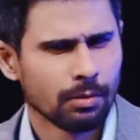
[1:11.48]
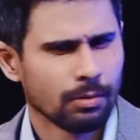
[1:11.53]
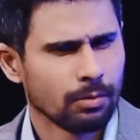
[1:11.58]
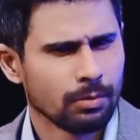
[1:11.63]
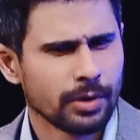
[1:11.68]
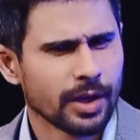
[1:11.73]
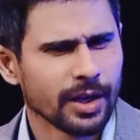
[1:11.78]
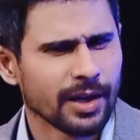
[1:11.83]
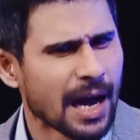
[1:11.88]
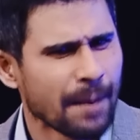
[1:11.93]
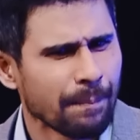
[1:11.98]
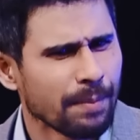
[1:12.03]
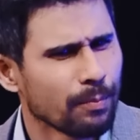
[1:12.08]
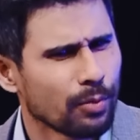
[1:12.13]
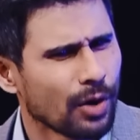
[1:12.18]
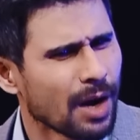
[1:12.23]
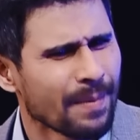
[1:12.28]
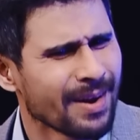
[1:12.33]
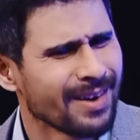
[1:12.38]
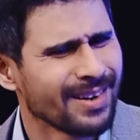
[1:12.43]
उनके नाम पे
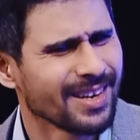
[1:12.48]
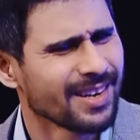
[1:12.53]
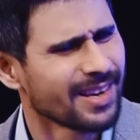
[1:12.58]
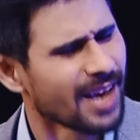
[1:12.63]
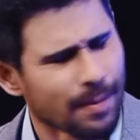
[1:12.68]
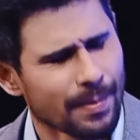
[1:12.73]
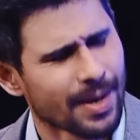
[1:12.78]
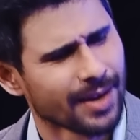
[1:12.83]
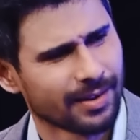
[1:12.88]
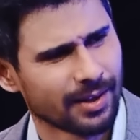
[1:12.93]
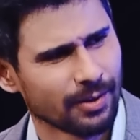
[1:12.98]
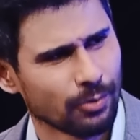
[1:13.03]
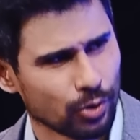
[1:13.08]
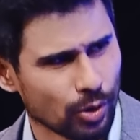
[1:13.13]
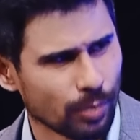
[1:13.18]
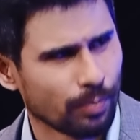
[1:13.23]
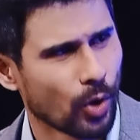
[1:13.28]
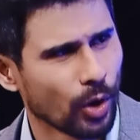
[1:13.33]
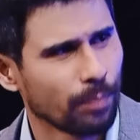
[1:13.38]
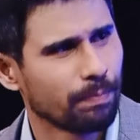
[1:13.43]
बुरा मानने की क्या बात है वो
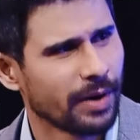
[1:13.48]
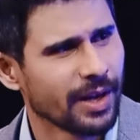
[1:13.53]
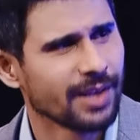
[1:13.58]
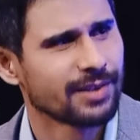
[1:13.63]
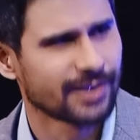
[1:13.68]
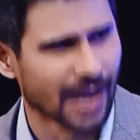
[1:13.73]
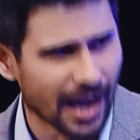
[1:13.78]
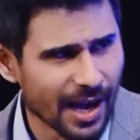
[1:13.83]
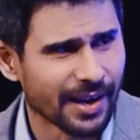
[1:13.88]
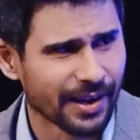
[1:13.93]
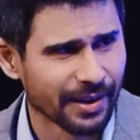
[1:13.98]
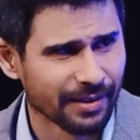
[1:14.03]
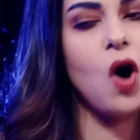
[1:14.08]
तो बहुत बड़े स्टार तो हैं